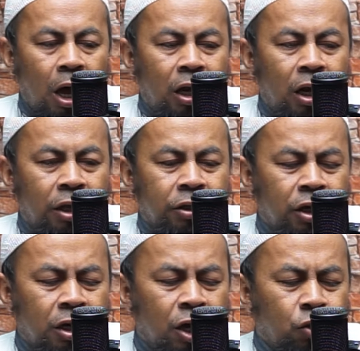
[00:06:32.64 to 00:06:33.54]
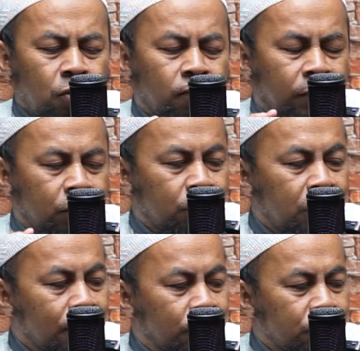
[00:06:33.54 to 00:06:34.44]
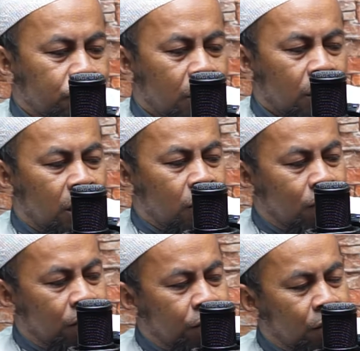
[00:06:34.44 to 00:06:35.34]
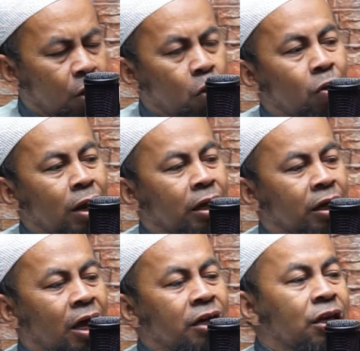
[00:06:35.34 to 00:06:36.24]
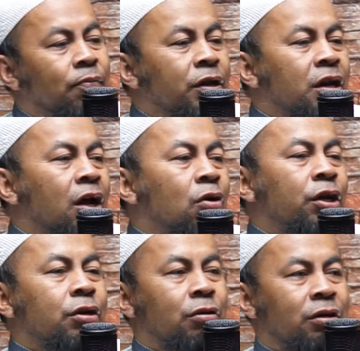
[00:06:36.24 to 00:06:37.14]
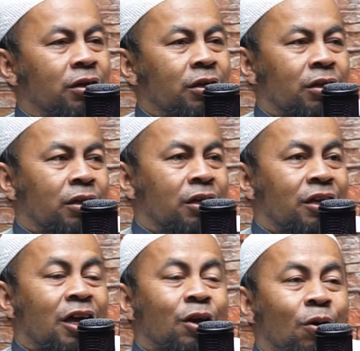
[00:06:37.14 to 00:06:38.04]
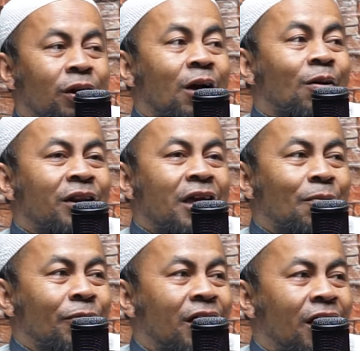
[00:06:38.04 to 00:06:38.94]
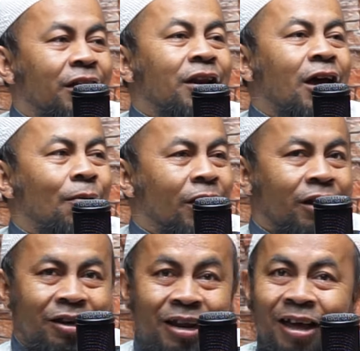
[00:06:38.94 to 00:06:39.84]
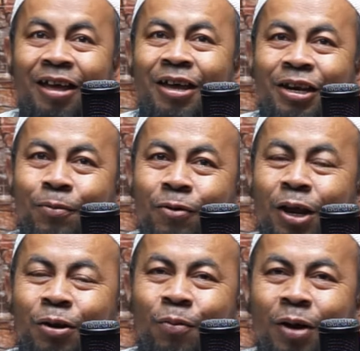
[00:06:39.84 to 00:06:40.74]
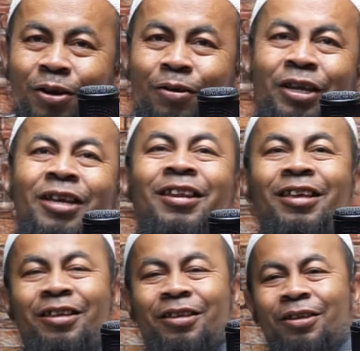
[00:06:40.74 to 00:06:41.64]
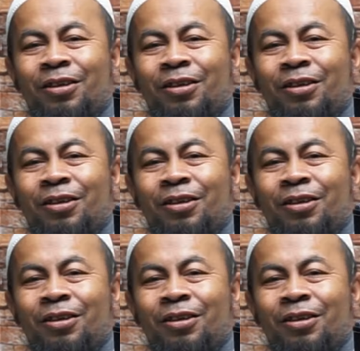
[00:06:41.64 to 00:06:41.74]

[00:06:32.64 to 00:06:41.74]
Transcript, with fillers: alladina yunfikuna fis-sarai wad wal kadibina ghaidon dan orang-orang yang menahan amarah. Nah, di bulan Ramadan ini